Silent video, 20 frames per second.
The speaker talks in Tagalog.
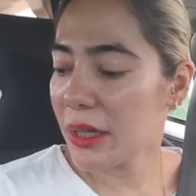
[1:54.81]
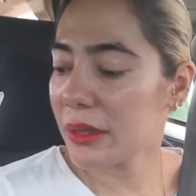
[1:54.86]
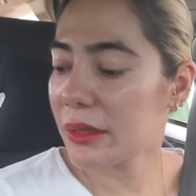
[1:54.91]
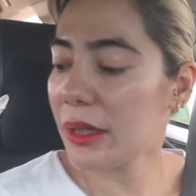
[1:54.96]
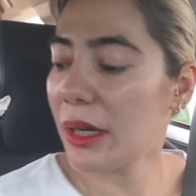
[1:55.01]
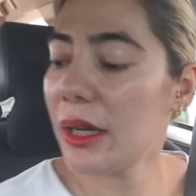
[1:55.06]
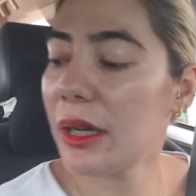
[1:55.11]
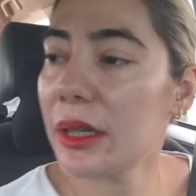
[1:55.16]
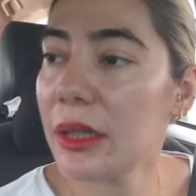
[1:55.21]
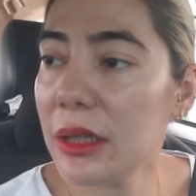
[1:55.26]

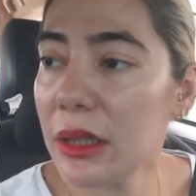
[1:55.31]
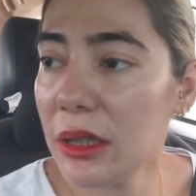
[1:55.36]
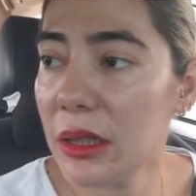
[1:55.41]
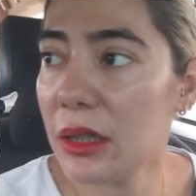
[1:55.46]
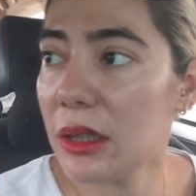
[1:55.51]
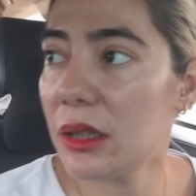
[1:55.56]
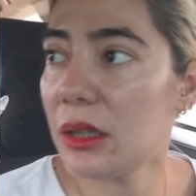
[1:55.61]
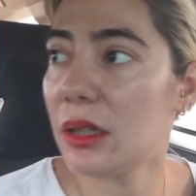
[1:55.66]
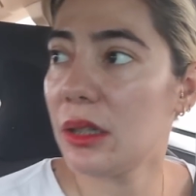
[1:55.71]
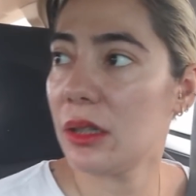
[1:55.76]

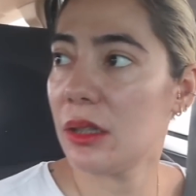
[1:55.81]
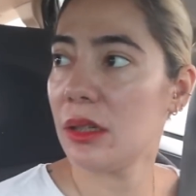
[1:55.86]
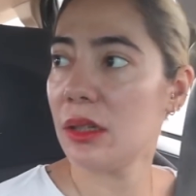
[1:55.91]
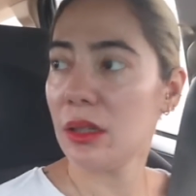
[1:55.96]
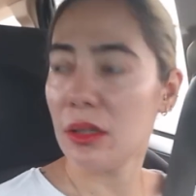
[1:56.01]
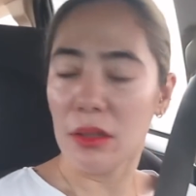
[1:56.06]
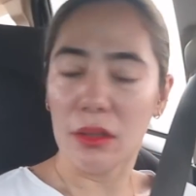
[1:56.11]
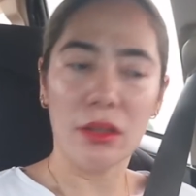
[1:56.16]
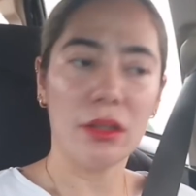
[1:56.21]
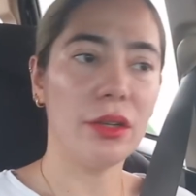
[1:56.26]
dahil
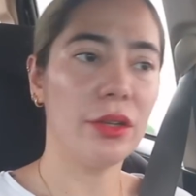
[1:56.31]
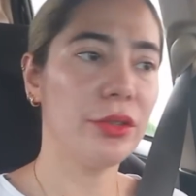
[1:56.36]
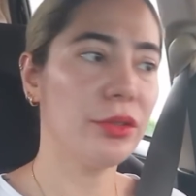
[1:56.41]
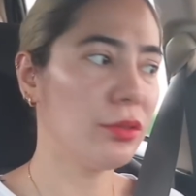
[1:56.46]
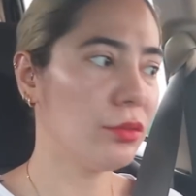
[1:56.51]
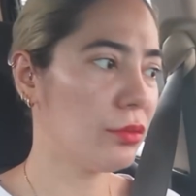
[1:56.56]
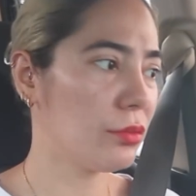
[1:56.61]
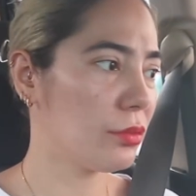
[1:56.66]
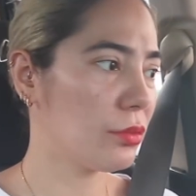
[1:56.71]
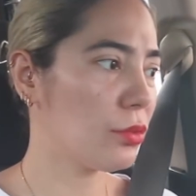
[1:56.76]

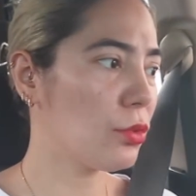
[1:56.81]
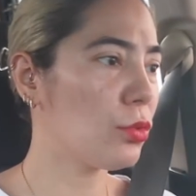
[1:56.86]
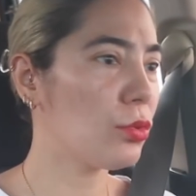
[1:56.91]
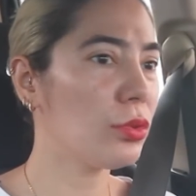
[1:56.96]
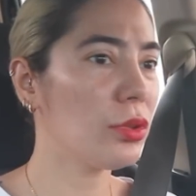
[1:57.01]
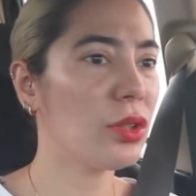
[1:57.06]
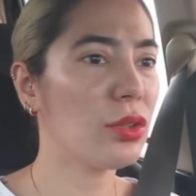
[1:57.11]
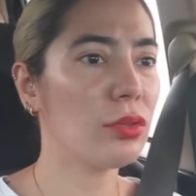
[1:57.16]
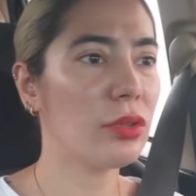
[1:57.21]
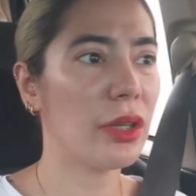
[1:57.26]
Ayun,
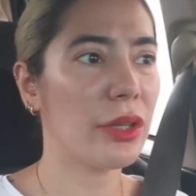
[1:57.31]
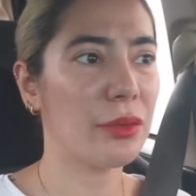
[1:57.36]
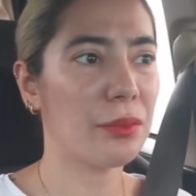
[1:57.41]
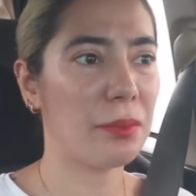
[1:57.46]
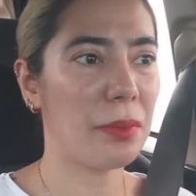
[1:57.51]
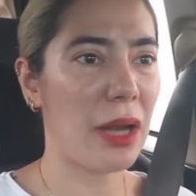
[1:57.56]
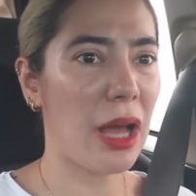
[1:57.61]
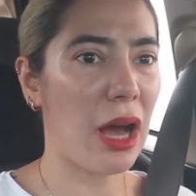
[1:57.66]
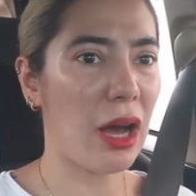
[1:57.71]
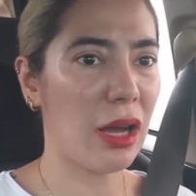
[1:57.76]
kukunin ko na yung
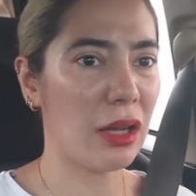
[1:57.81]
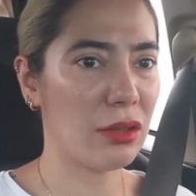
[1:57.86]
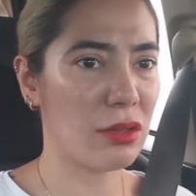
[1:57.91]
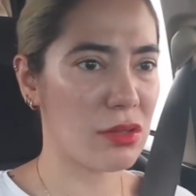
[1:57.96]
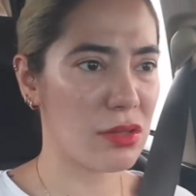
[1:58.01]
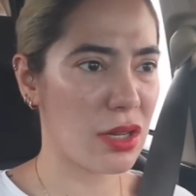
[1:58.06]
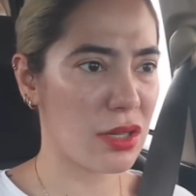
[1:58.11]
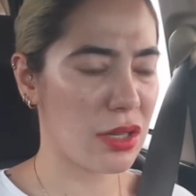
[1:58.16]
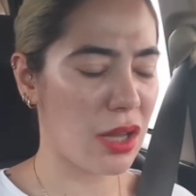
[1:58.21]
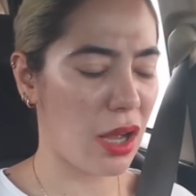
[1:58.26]
plaka
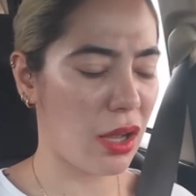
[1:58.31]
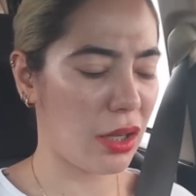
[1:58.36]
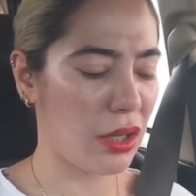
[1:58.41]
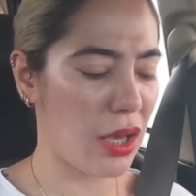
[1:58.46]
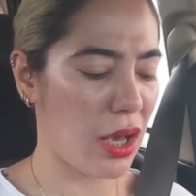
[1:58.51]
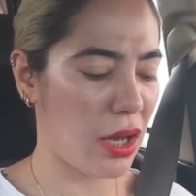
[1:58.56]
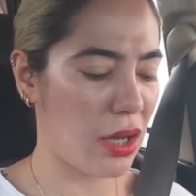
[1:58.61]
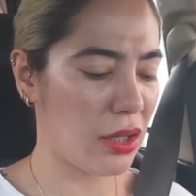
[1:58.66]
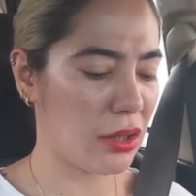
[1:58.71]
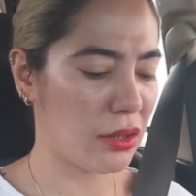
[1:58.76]
ng
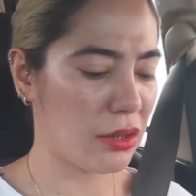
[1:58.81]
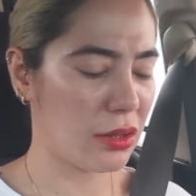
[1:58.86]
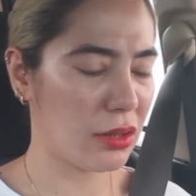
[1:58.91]
sasakyan.